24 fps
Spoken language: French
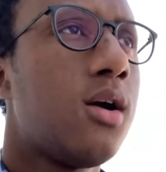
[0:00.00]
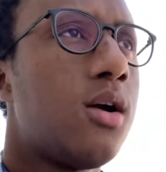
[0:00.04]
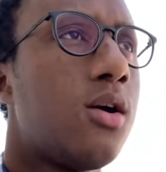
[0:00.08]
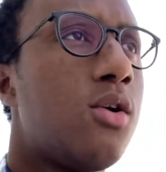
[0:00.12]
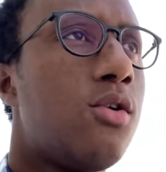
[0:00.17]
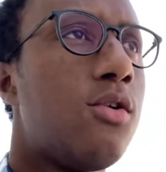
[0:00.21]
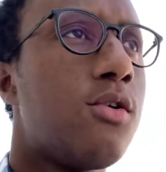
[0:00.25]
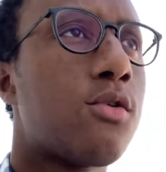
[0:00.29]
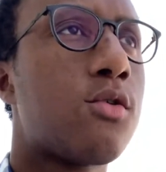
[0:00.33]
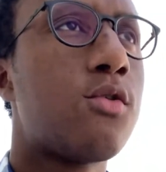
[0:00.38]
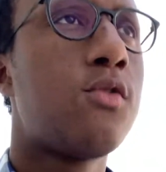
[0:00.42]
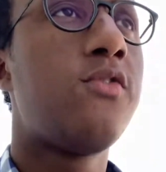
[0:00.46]

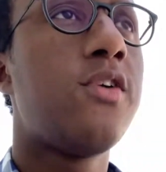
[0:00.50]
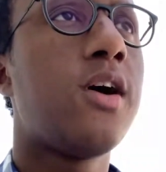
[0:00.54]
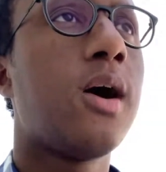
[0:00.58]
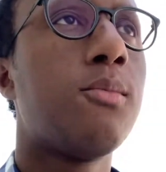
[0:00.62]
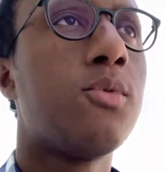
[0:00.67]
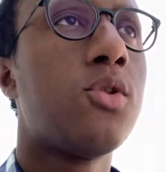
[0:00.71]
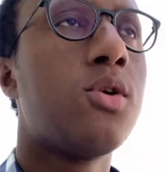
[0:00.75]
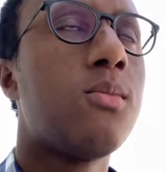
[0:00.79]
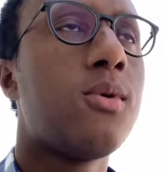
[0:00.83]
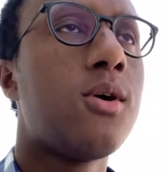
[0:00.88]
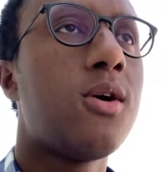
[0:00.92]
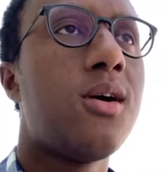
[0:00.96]
Le
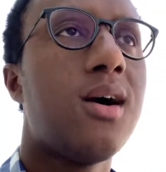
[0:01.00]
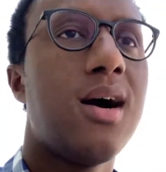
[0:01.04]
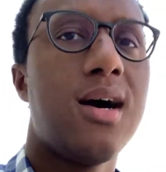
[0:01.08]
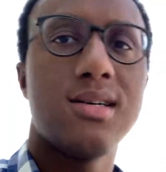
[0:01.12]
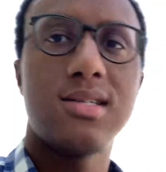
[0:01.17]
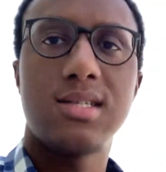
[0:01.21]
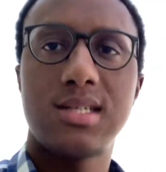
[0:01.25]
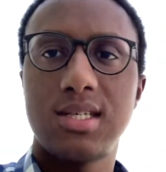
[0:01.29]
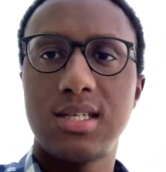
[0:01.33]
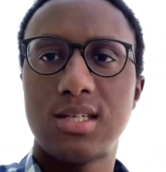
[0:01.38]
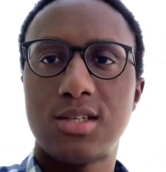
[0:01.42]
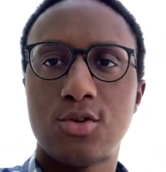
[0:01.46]
gouvernement
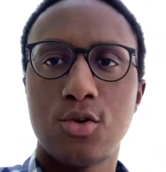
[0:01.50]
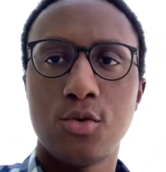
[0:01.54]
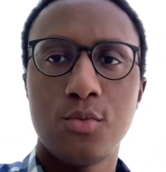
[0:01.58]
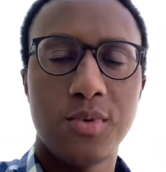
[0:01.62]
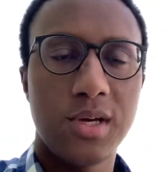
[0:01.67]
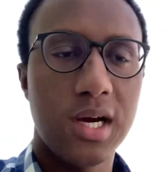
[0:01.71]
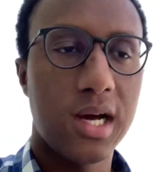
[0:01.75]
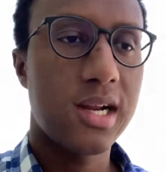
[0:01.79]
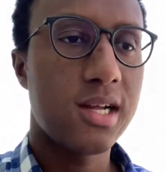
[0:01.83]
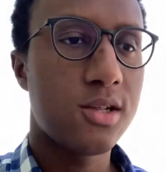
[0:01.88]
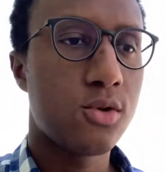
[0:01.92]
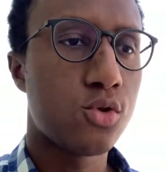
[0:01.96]
insiste
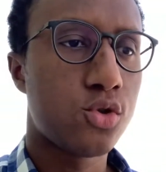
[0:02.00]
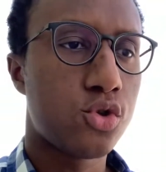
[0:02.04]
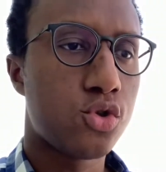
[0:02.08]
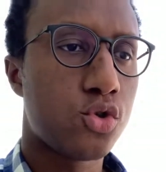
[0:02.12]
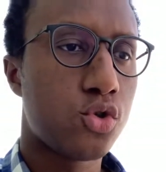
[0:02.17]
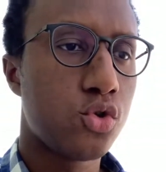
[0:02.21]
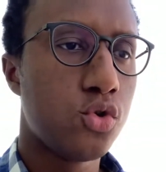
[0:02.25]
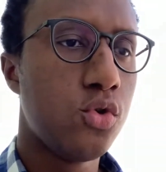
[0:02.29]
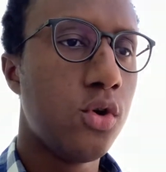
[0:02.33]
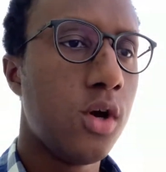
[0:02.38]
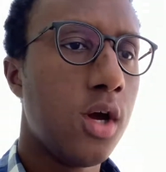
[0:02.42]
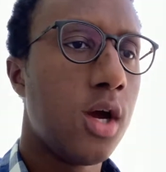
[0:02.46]
bien
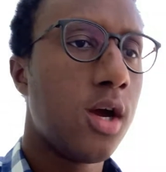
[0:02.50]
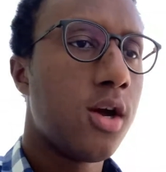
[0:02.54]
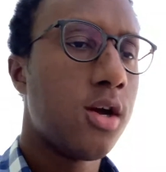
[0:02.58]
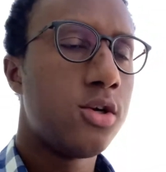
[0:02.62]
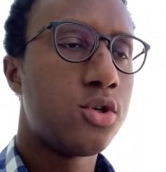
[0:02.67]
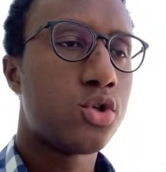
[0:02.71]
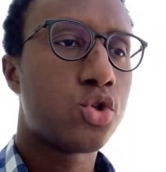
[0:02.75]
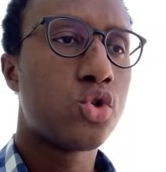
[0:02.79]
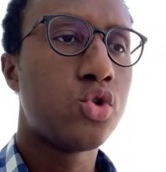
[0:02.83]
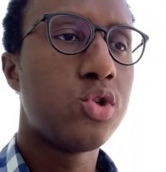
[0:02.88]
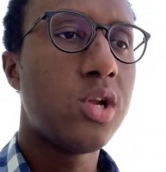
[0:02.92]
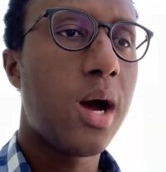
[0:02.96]
là-dessus.
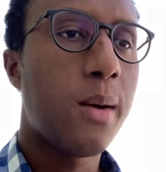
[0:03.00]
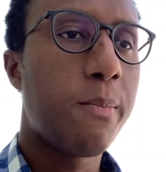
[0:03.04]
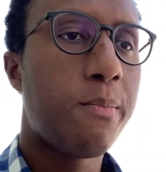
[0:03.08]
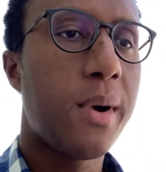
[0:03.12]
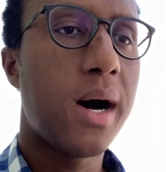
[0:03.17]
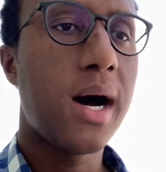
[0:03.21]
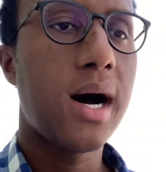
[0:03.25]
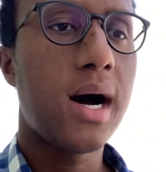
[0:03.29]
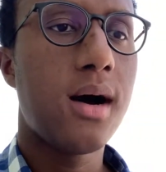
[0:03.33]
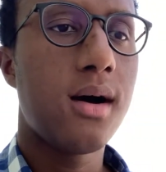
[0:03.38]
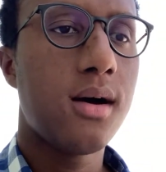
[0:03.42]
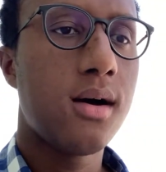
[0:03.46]
Tu n'as
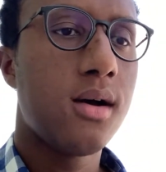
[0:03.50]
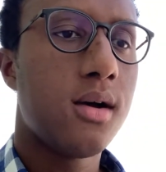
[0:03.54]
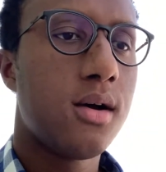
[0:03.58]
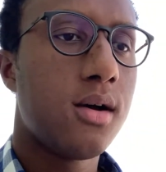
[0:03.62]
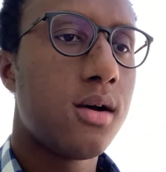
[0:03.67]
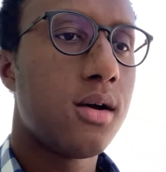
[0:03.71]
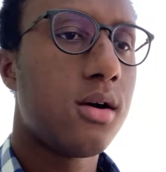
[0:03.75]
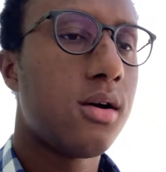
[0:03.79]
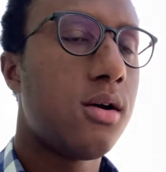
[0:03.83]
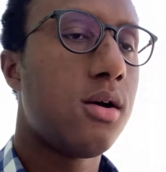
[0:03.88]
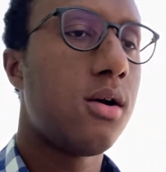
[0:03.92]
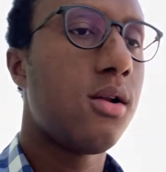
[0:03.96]
pas,
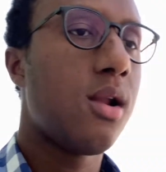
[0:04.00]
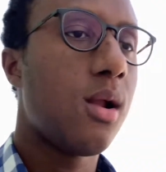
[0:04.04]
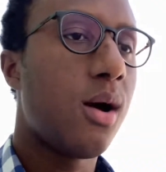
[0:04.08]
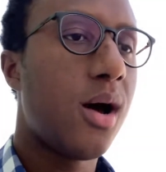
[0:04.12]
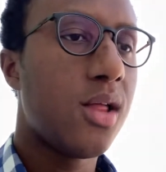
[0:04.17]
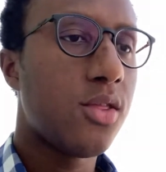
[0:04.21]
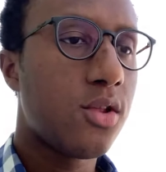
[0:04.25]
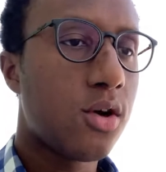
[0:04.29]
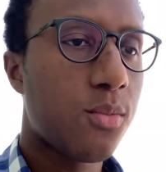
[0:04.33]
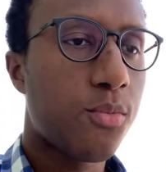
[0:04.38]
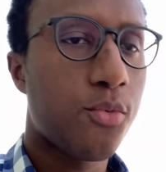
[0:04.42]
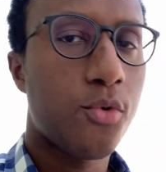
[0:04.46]
euh,
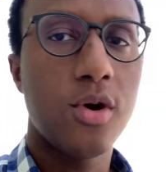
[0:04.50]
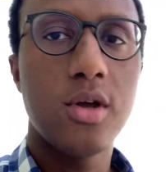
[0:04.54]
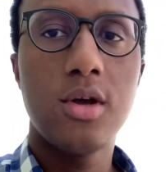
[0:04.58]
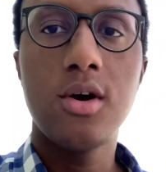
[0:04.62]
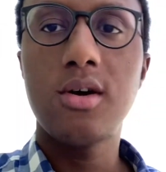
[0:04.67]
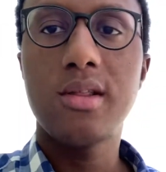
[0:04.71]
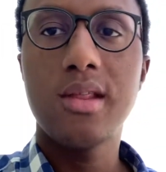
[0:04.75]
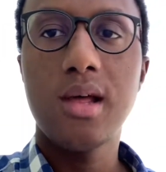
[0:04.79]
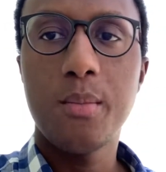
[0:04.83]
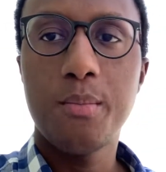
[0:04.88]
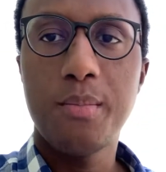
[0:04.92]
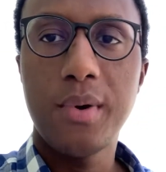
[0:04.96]
un
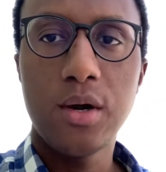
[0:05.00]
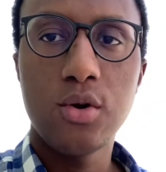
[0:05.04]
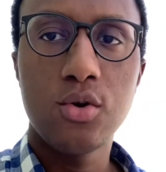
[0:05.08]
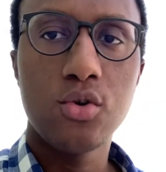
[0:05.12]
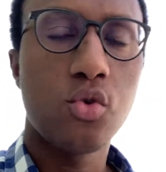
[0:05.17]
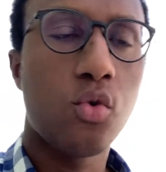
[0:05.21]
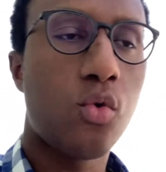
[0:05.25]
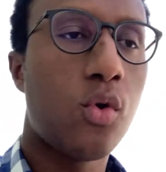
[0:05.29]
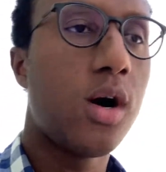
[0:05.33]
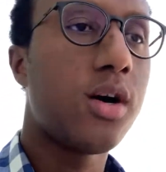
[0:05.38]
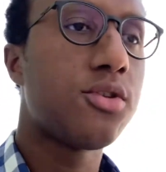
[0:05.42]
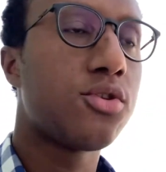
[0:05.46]
employeur n'a pas le
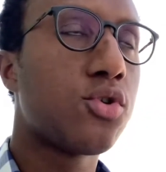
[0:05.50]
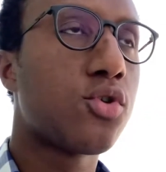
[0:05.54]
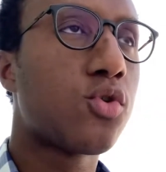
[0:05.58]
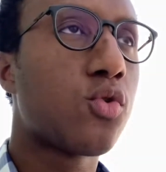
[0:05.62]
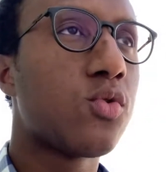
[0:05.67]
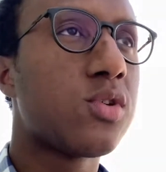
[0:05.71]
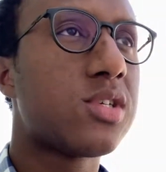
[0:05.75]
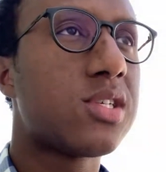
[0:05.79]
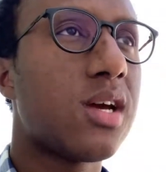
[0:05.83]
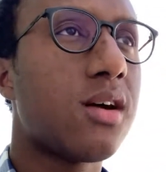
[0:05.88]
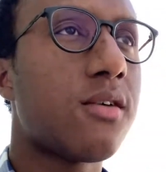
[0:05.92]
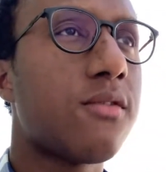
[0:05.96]
droit de
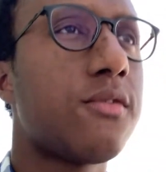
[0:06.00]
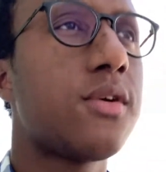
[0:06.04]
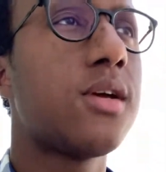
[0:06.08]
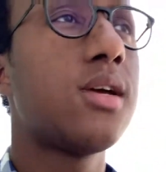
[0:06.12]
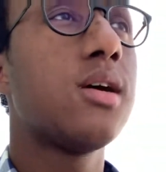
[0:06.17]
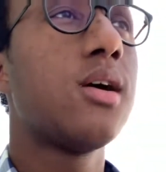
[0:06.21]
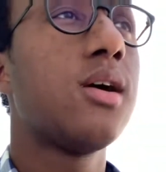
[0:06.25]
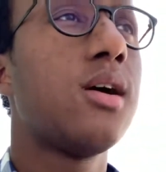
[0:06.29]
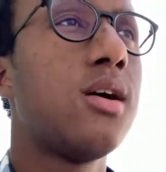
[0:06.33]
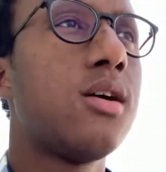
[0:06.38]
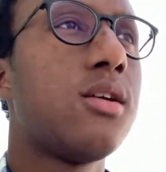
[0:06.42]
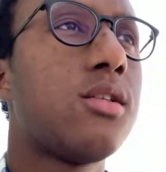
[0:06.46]

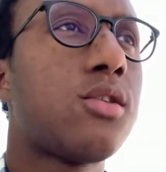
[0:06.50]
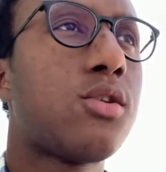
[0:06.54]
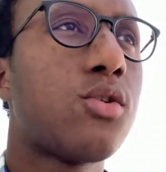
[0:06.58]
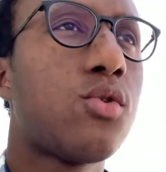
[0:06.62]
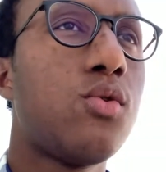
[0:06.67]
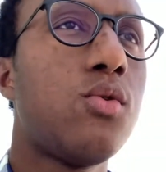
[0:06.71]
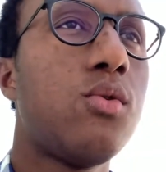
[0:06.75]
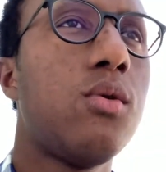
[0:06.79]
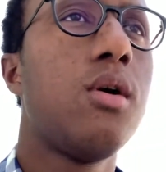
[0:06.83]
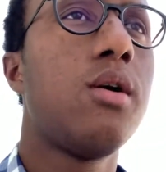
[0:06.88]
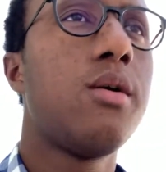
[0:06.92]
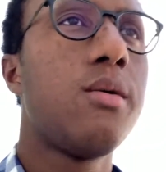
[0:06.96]
conserver
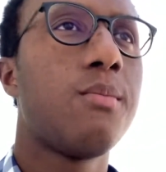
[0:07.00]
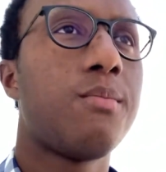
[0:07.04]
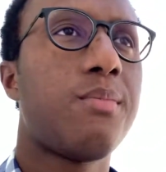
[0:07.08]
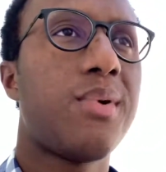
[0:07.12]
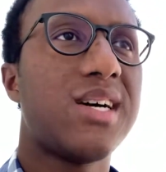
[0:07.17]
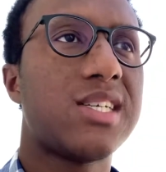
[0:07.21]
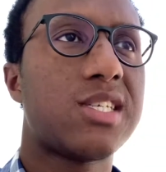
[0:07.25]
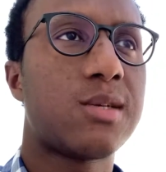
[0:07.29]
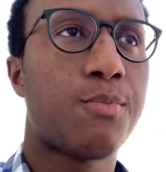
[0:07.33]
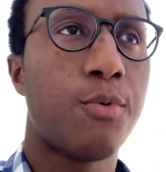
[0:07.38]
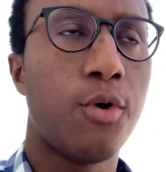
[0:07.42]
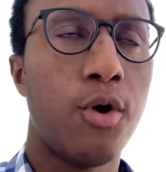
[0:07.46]
ton
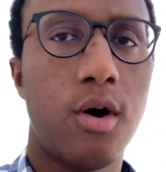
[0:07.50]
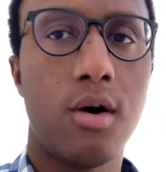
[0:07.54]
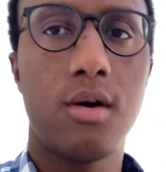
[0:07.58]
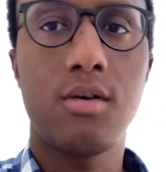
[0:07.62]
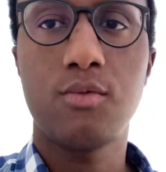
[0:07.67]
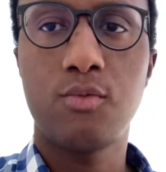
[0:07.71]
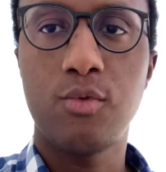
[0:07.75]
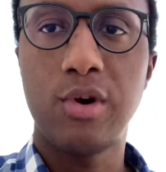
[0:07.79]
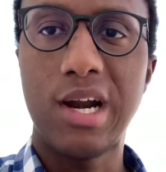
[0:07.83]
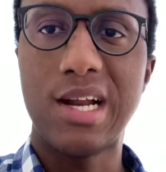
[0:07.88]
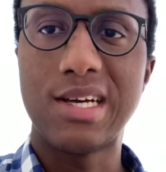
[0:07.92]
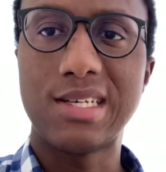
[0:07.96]
passeport.
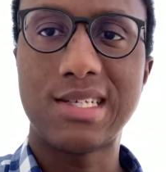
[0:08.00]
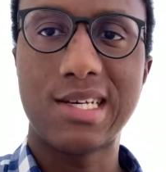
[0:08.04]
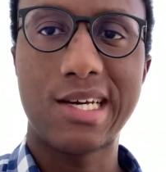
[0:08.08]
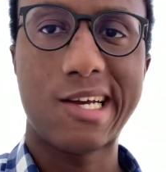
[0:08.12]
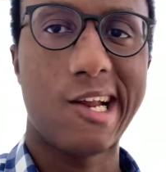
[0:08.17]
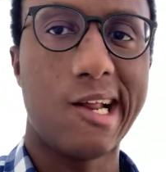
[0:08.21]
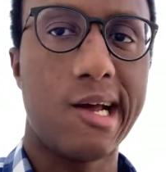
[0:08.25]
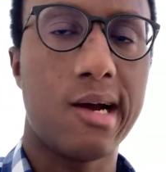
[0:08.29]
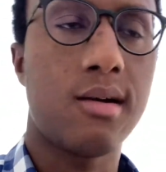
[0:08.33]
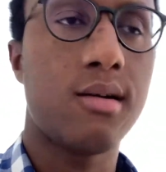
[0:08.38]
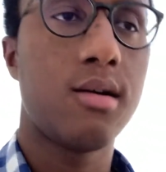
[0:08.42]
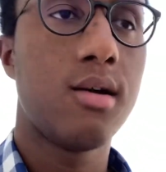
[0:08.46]
Voilà, c'est
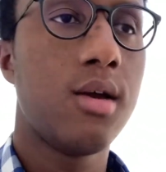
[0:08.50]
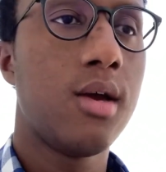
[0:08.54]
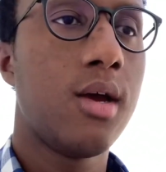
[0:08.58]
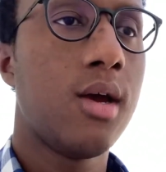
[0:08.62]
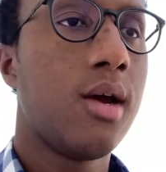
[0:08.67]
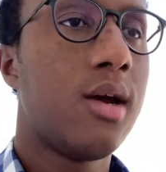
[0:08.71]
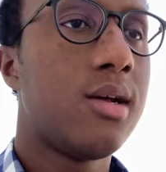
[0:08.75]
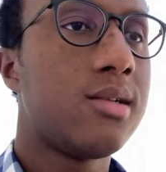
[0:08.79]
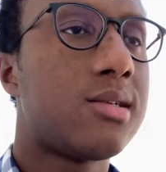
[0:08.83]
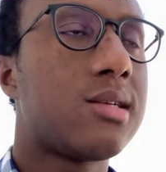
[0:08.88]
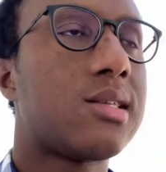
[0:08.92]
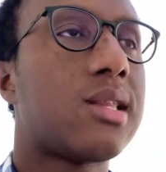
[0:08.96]
clair.
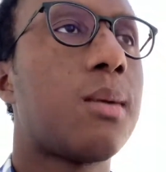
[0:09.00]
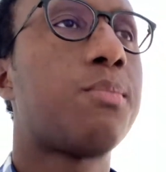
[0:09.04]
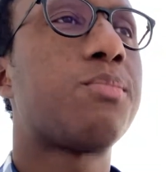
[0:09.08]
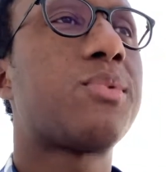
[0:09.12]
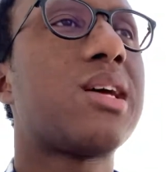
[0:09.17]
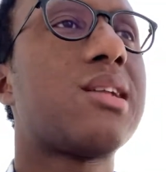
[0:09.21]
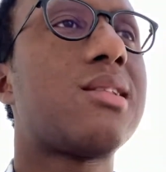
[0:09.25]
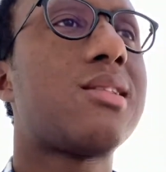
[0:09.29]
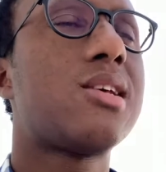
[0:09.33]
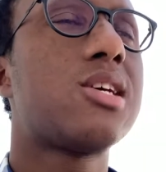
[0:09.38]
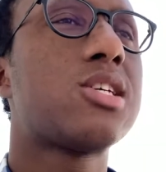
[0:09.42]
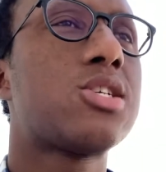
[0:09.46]
Tu sais, as
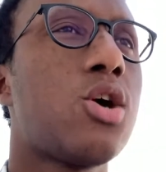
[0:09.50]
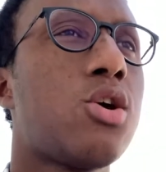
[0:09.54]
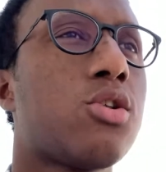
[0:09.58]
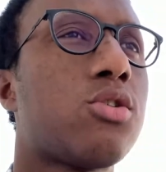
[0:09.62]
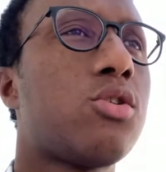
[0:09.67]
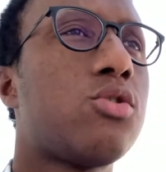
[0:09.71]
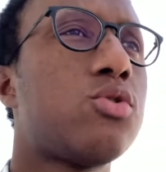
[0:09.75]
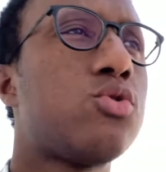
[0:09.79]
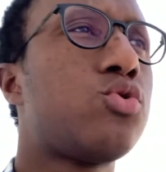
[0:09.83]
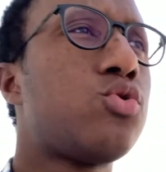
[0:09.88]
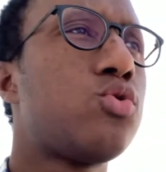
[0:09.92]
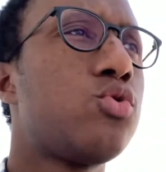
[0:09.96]
peut-être déjà
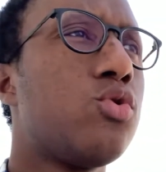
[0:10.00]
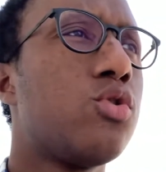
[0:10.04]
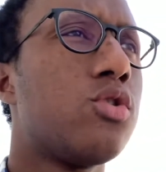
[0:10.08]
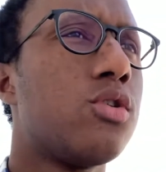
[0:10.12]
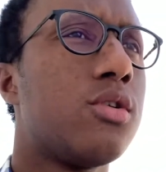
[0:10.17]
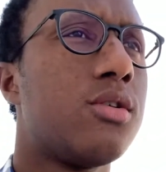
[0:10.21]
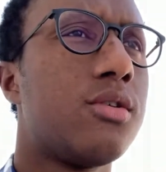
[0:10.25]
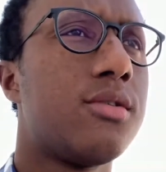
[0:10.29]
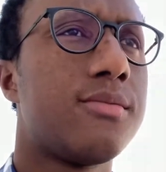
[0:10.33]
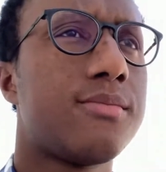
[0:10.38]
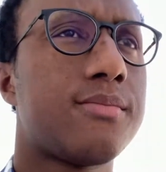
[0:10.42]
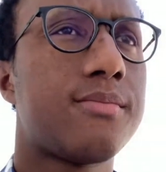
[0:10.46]
entendu
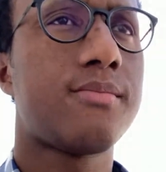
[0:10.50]
euh,